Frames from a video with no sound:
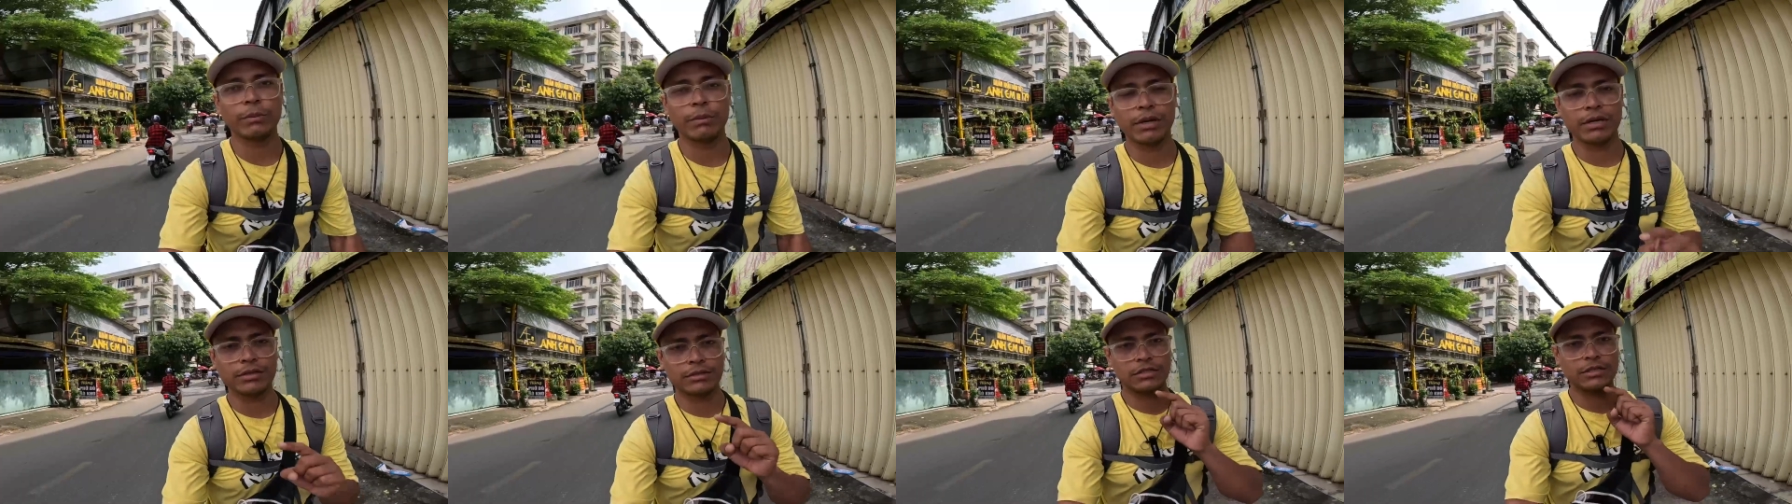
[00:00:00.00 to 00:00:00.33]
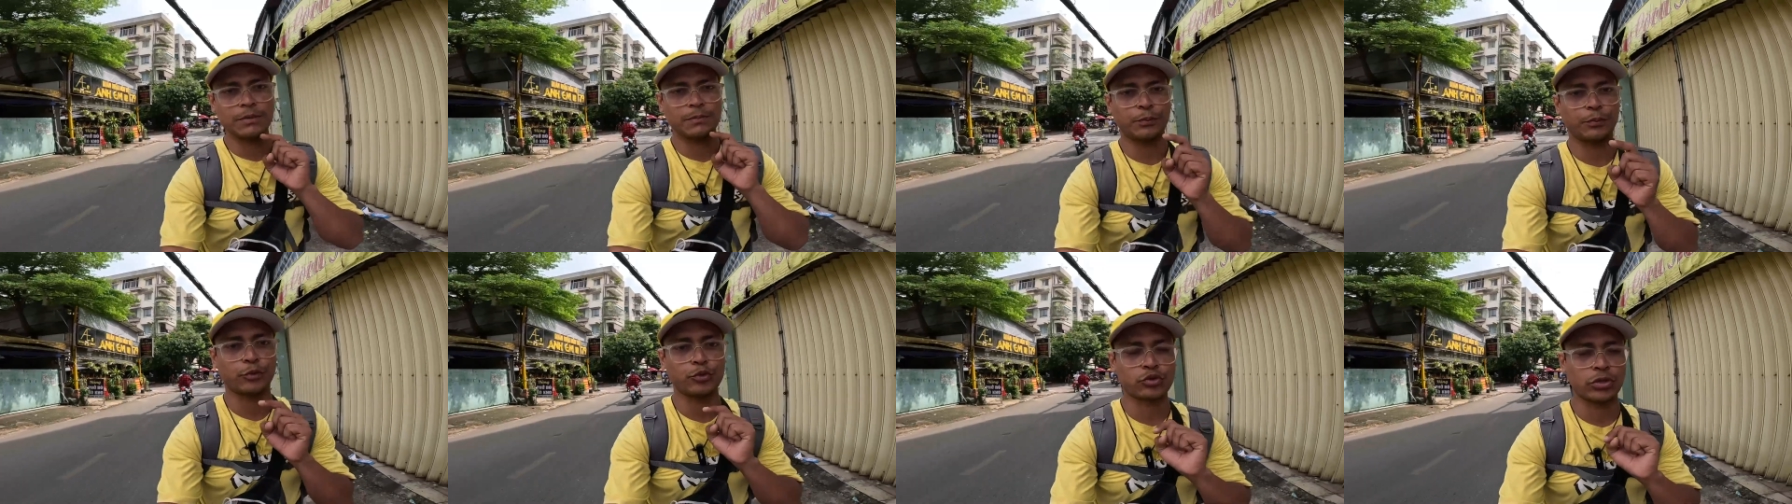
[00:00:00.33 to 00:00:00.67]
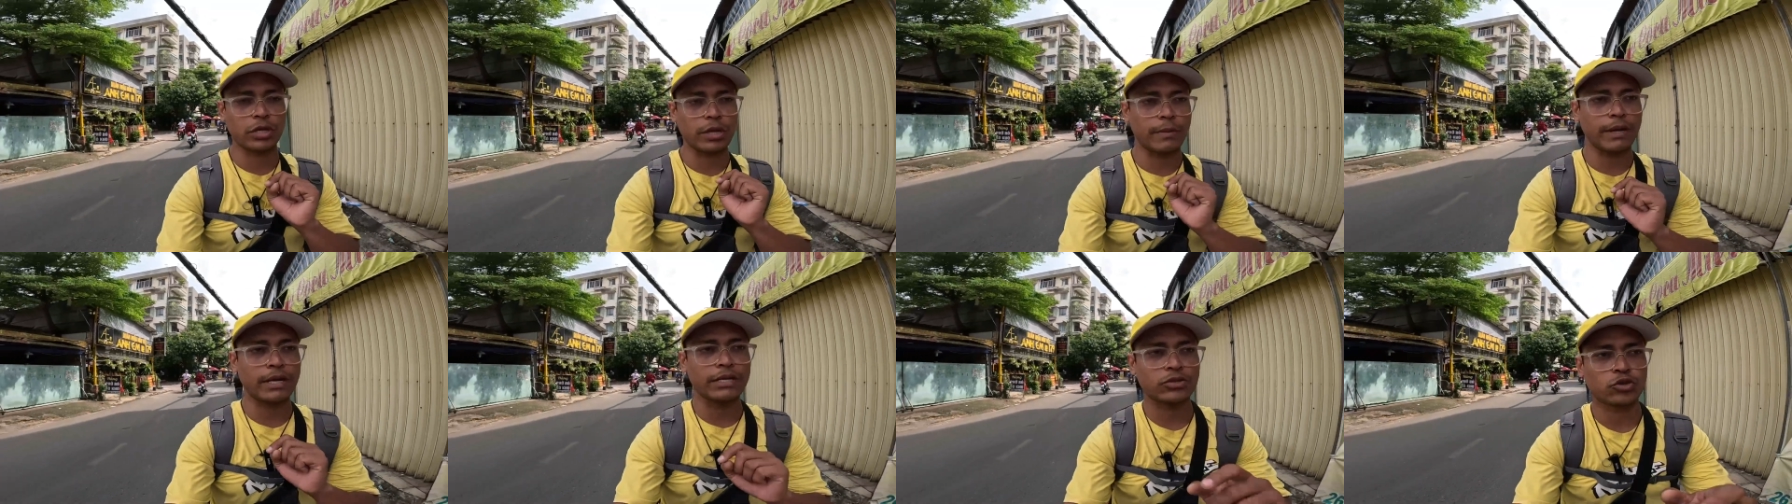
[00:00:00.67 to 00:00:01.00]
है अभी किसी से
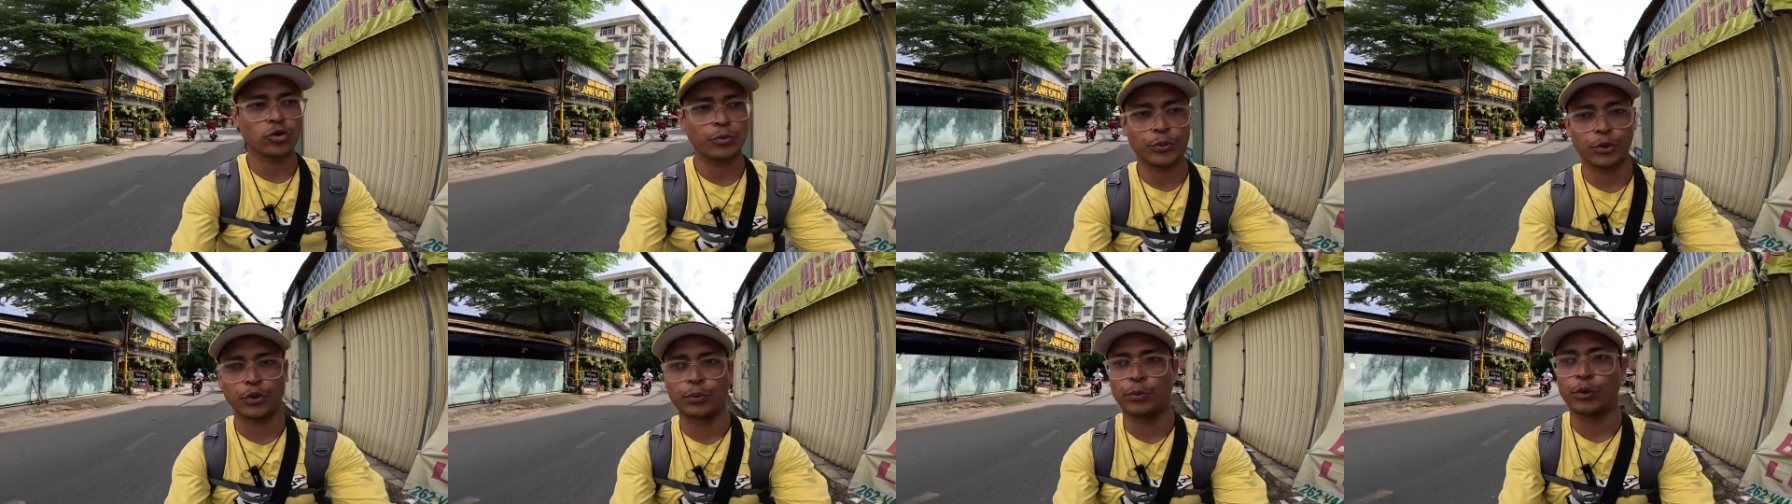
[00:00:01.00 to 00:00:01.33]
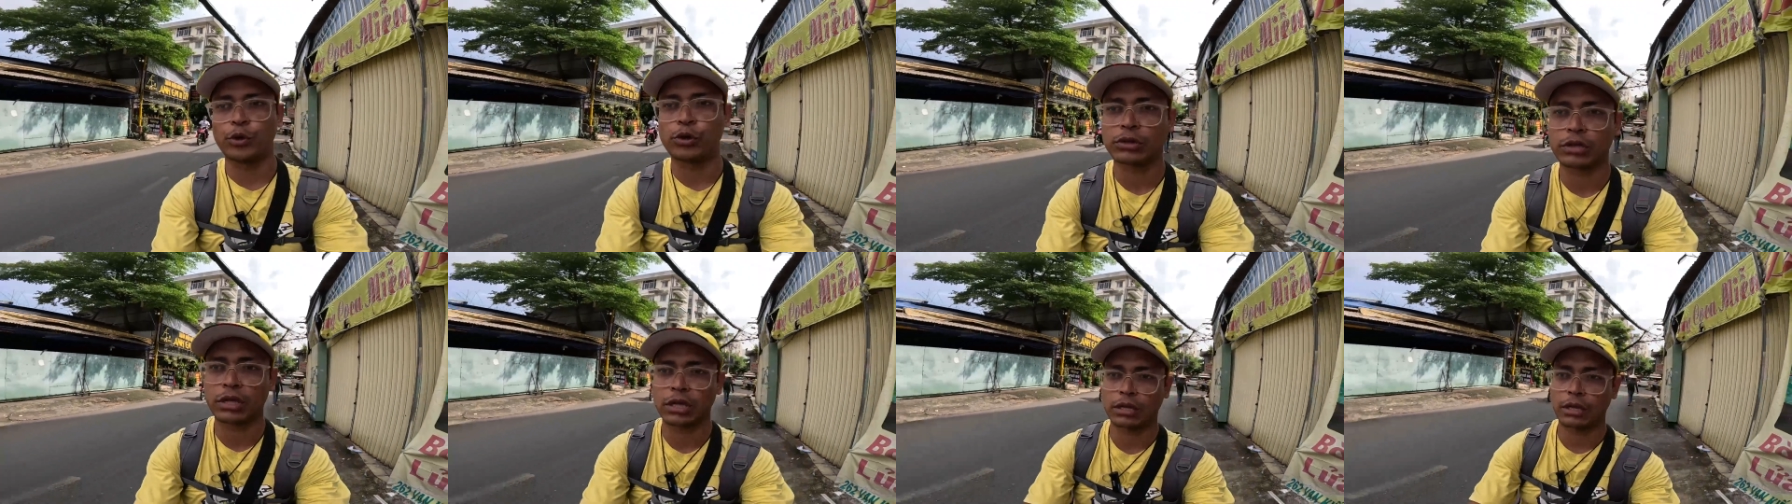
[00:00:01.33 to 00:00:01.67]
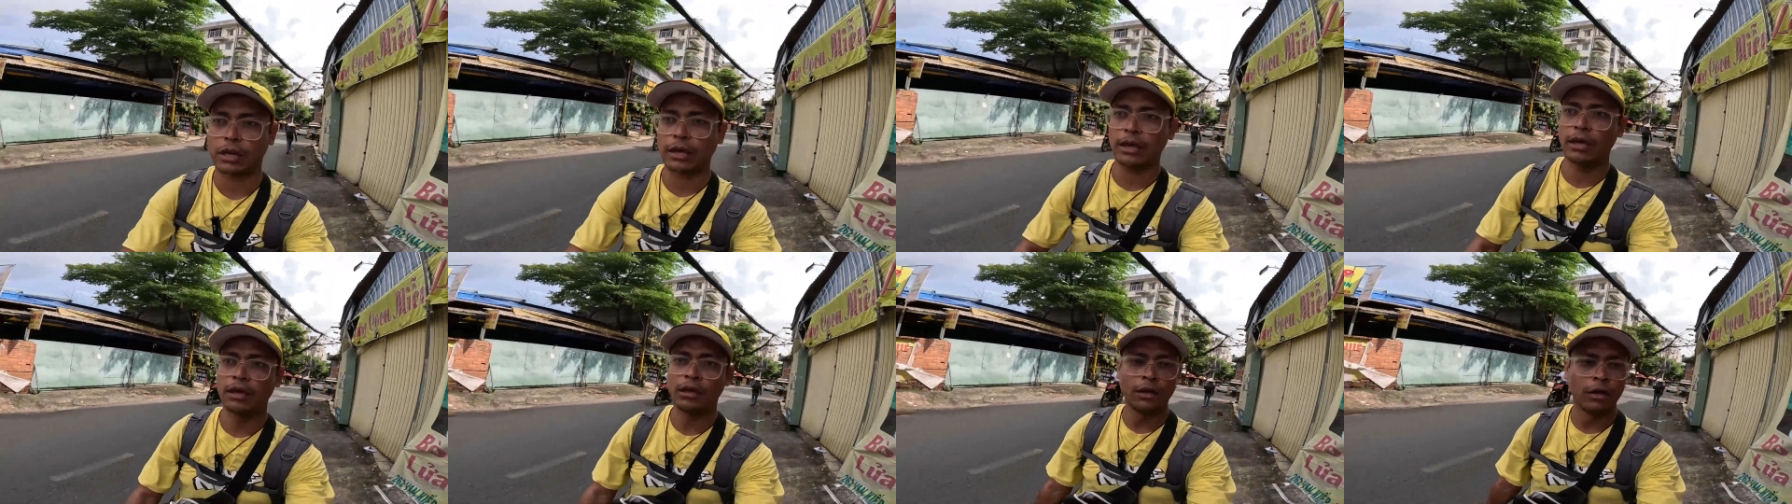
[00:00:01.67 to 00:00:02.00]
पूछते हैं भाई इस टोपी को बोलते
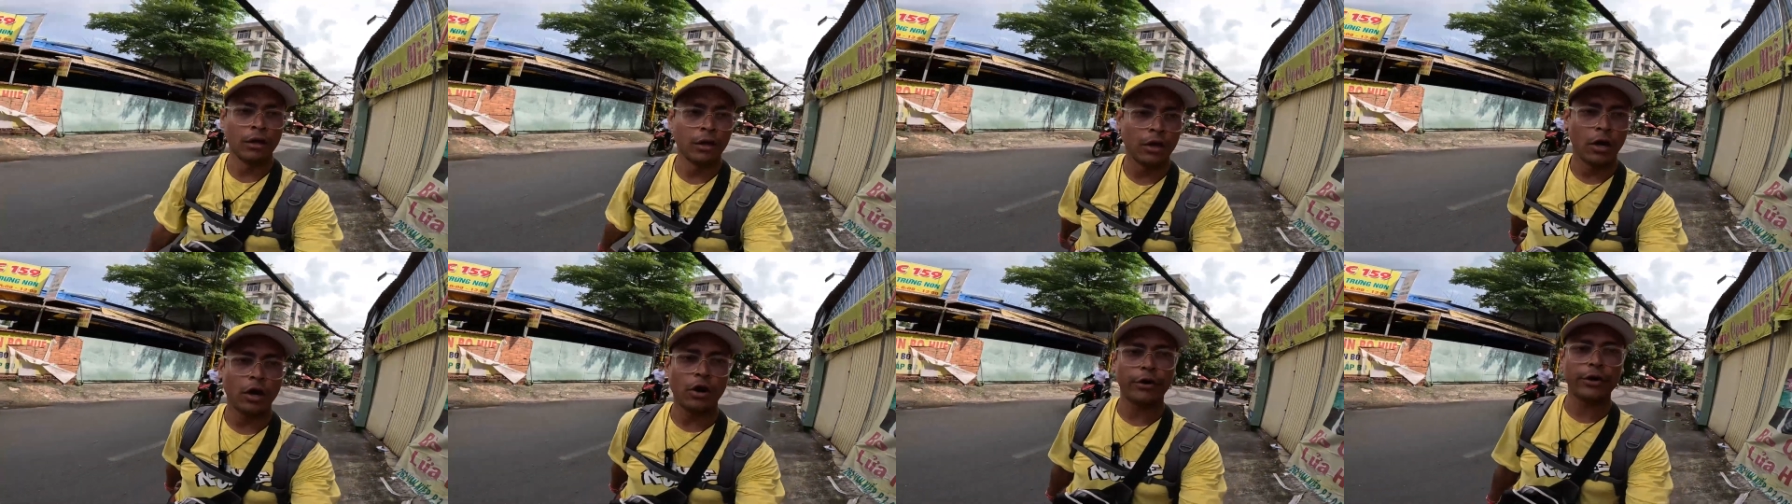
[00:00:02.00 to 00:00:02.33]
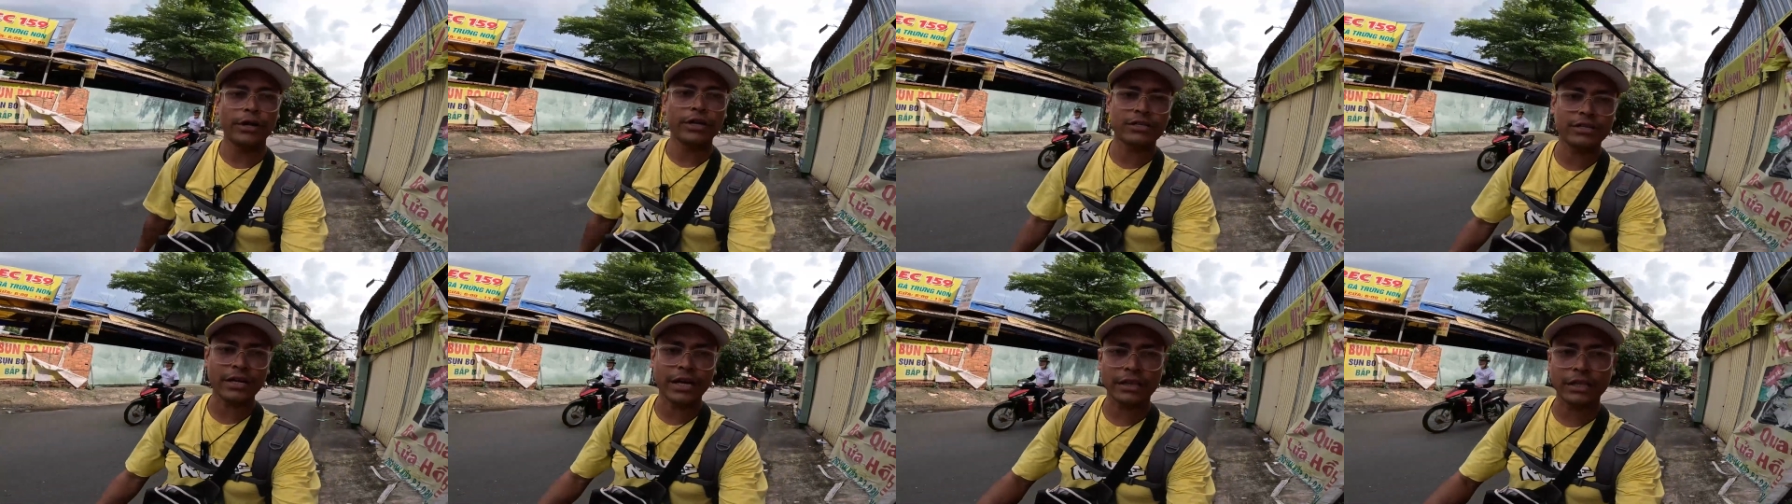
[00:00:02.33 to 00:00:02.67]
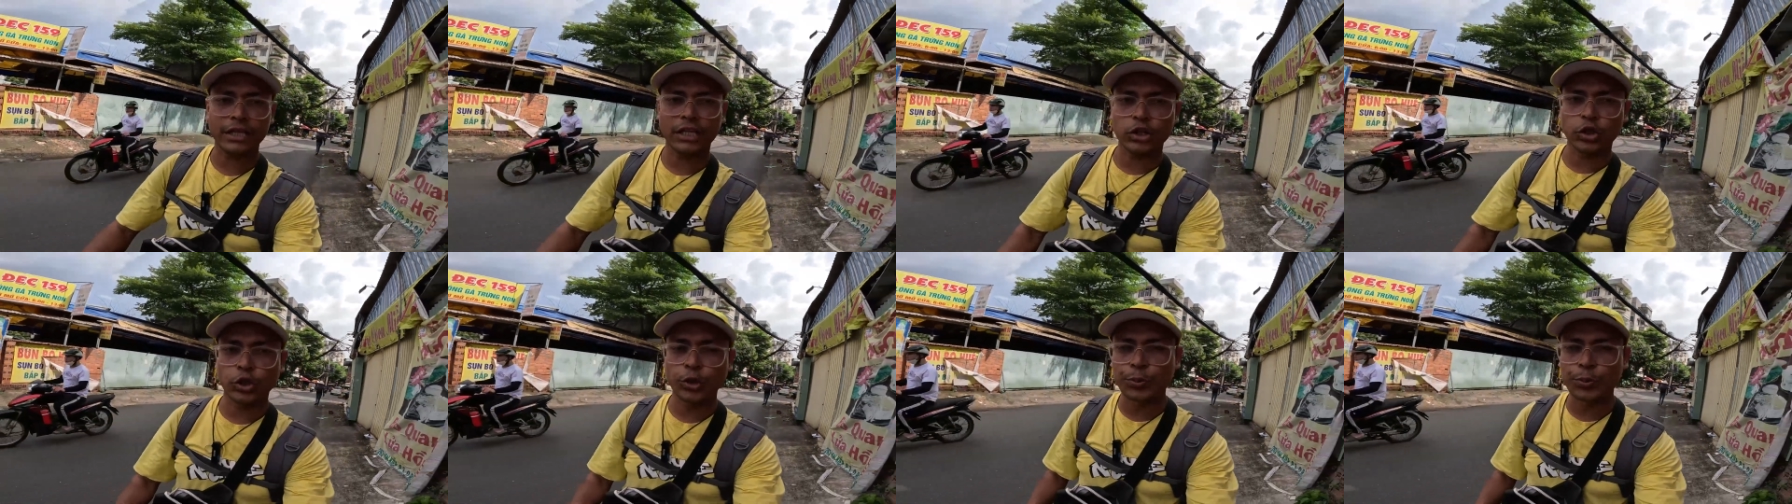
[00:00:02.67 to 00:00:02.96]
क्या है और ये शायद ना